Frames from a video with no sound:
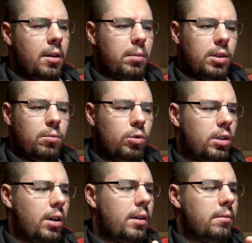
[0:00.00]
Потому
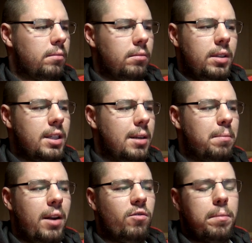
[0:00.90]
что если
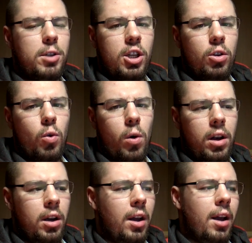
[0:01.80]
прям вообще ноль,